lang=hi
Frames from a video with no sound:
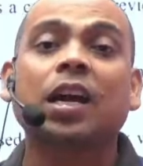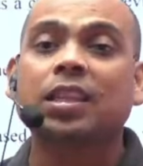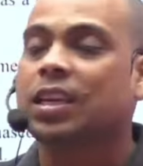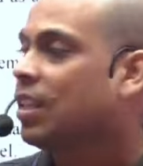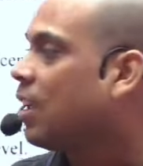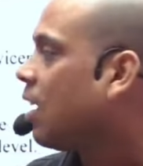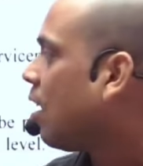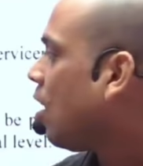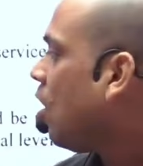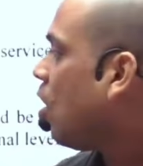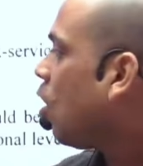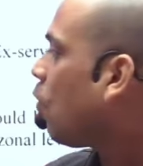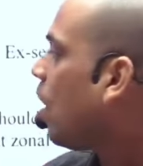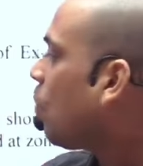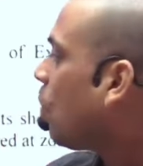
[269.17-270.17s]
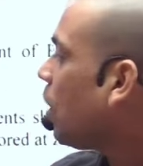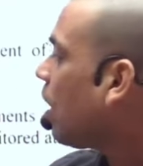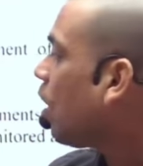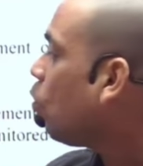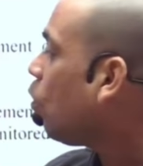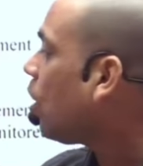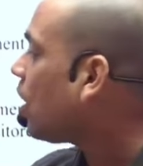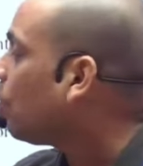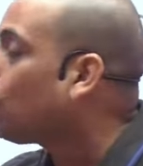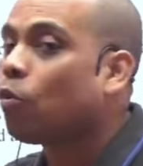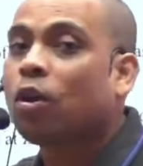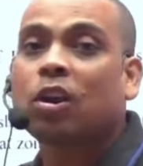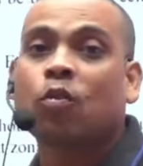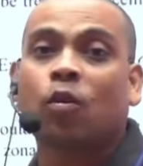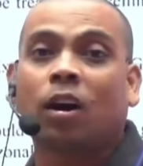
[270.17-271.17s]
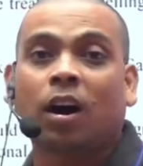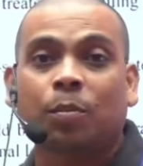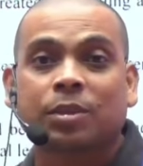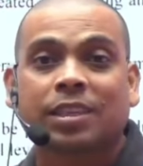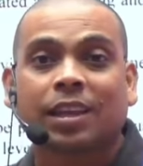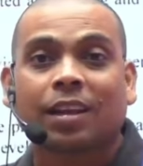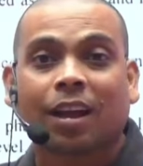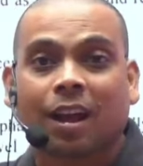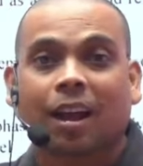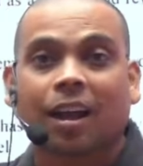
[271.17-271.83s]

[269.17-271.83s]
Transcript: दिया जाएगा और वहां पर रेगुलर एम्प्लॉय को अब से रखा